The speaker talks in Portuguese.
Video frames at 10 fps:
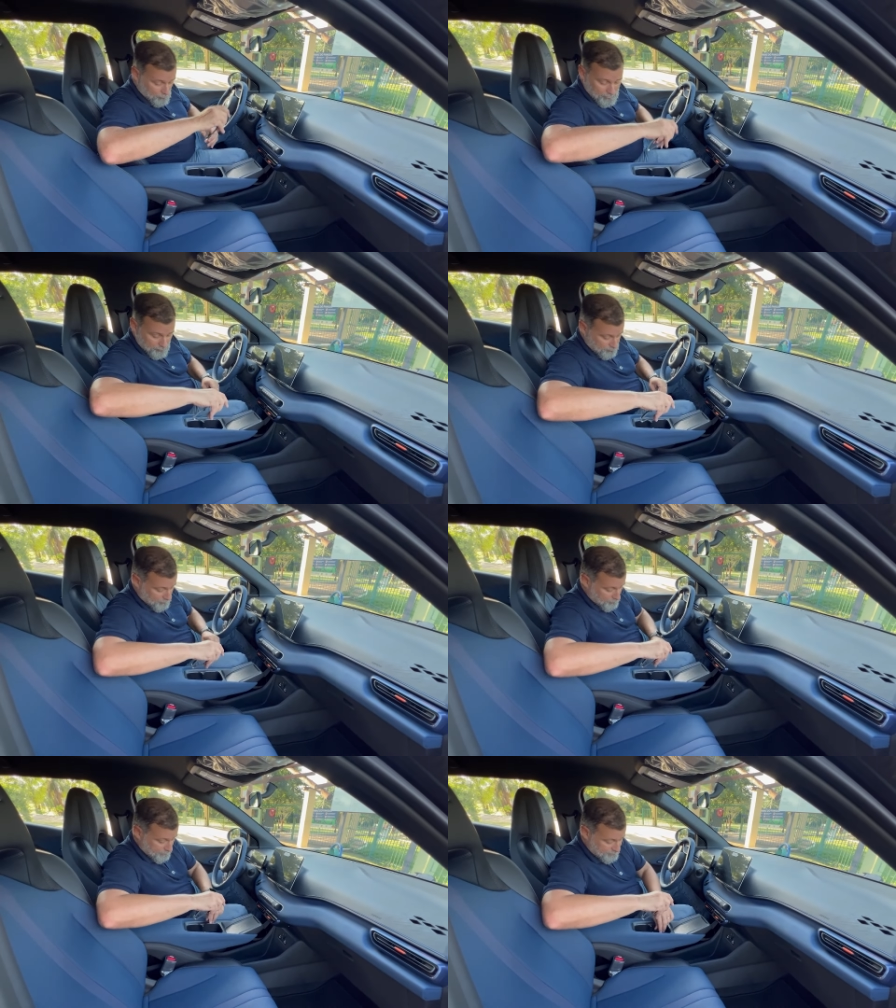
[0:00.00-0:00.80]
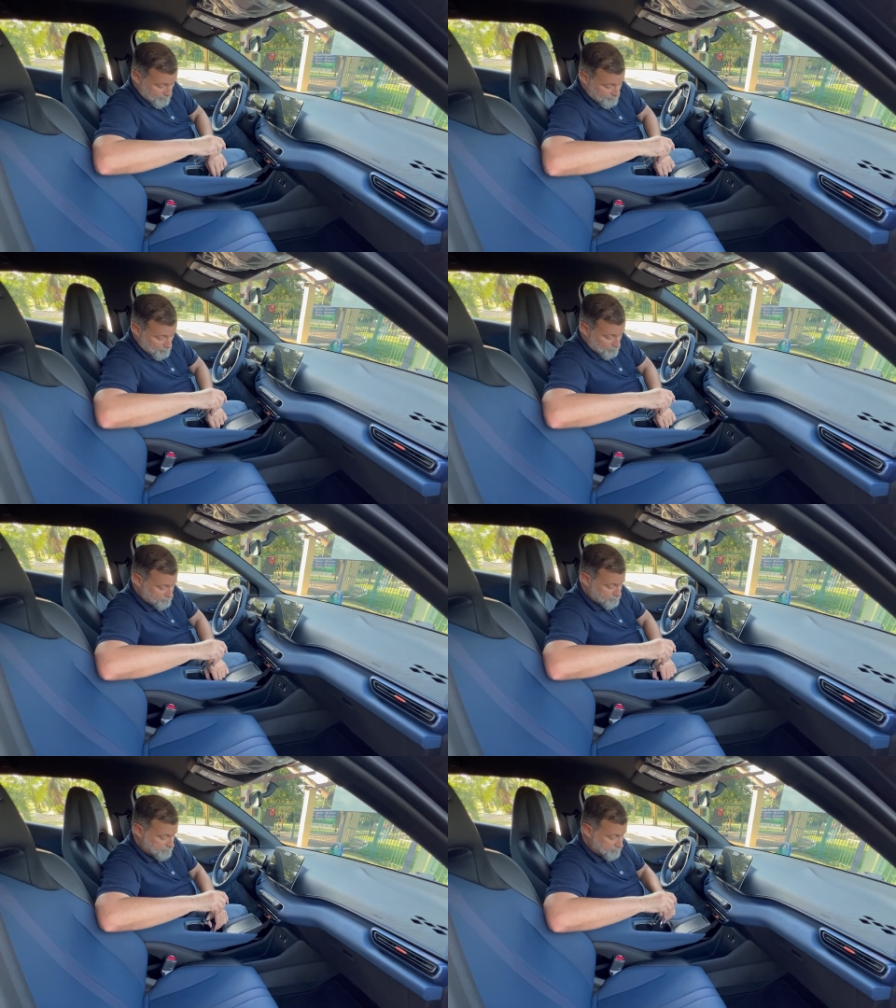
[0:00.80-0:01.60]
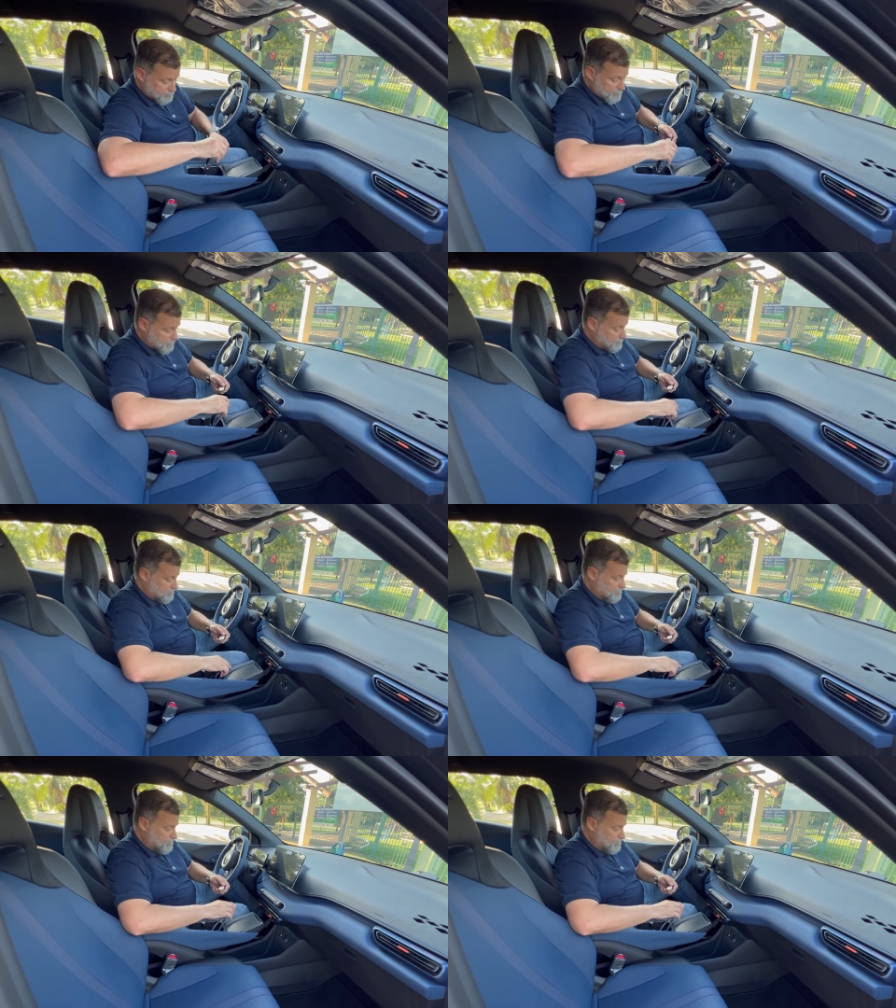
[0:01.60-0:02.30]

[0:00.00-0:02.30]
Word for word: óculos para poder falar melhor com vocês. Primeiro,